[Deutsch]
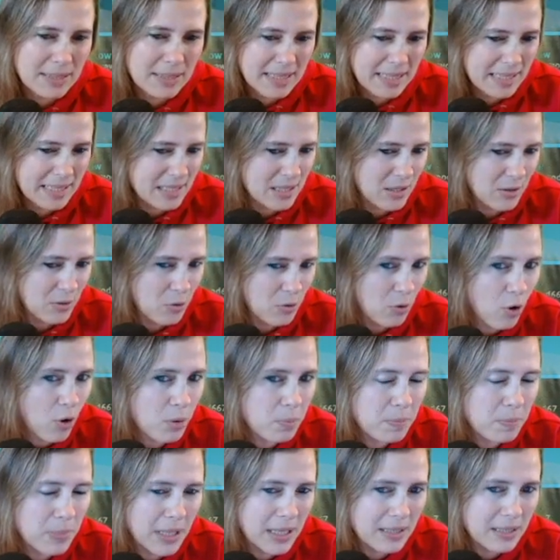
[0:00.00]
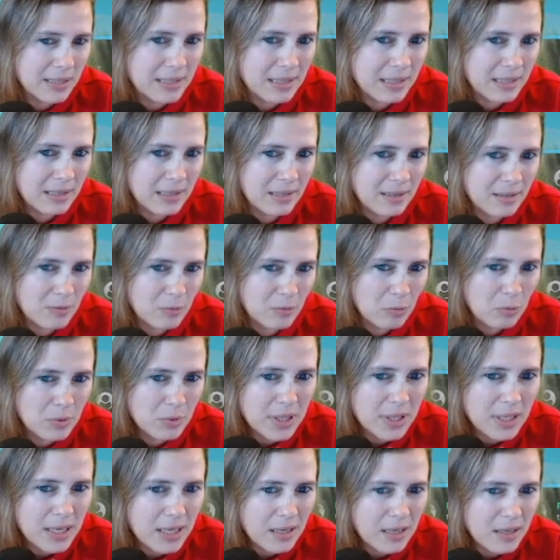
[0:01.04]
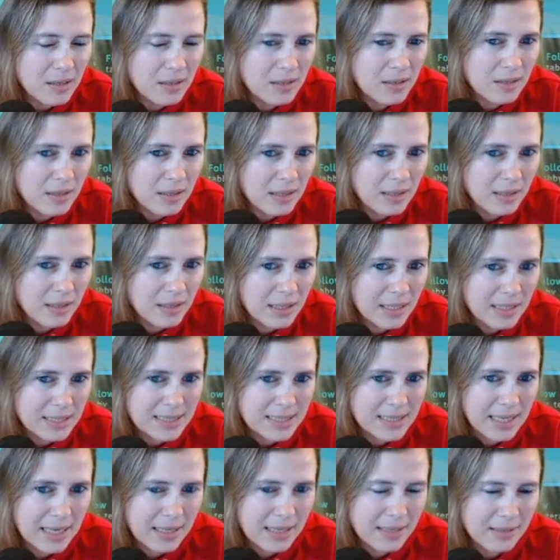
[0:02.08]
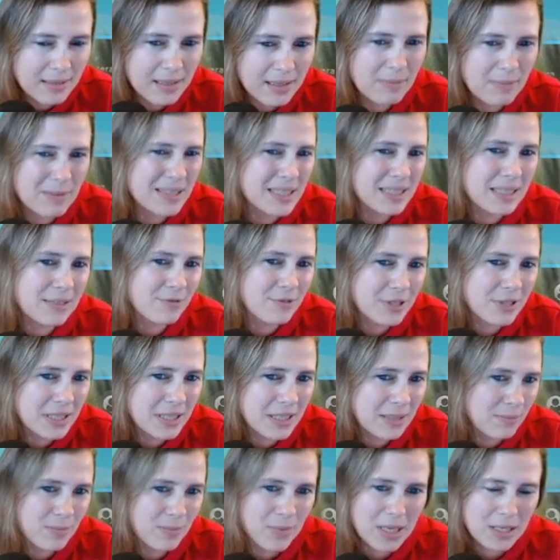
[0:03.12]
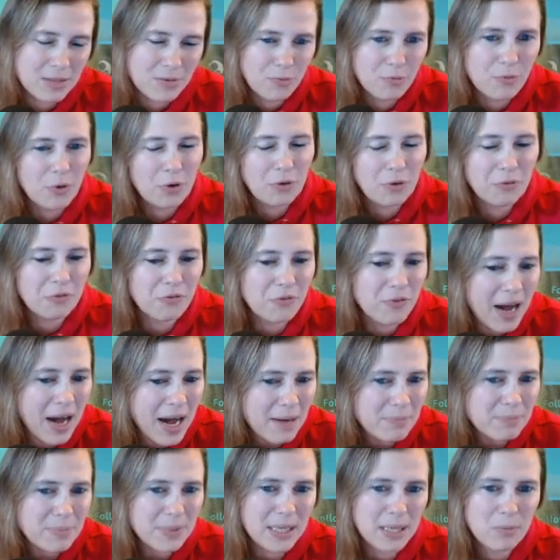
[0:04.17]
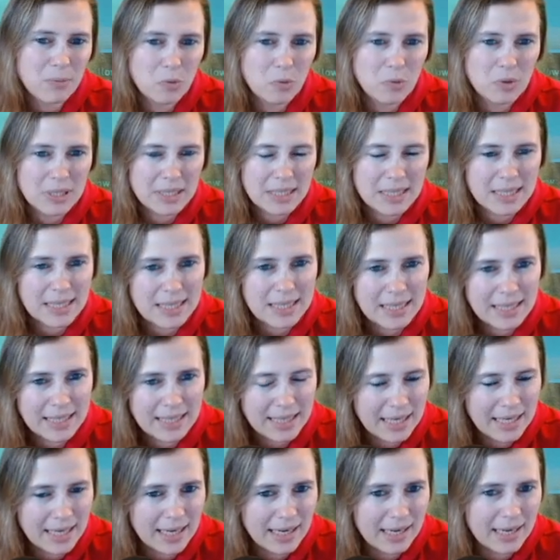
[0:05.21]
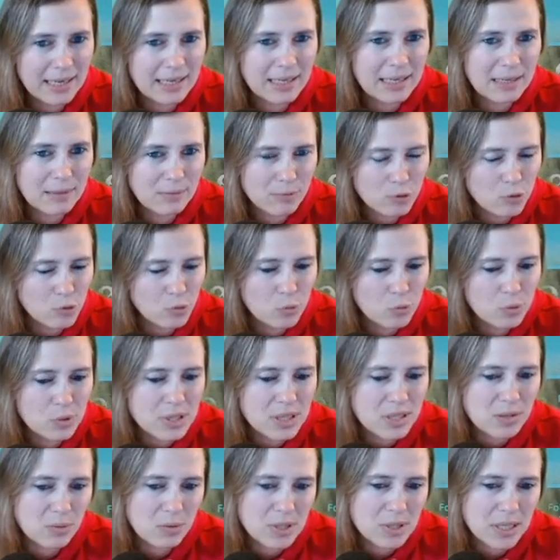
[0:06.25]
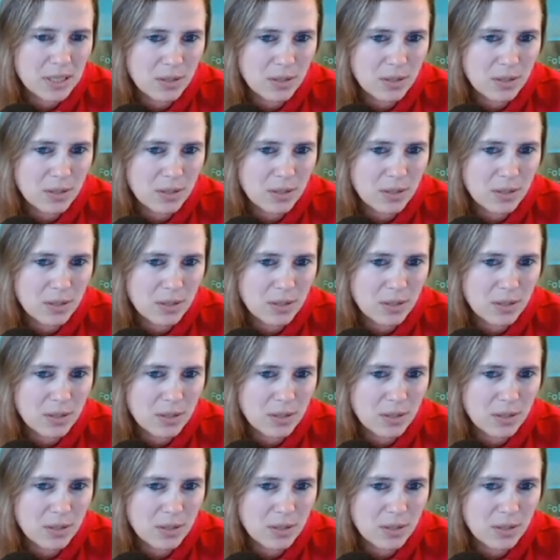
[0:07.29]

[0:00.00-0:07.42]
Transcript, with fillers: der ist ja noch blasser, oder? Als der andere, aber den finde ich am. Also von der Farbgebung ist der am schönsten und der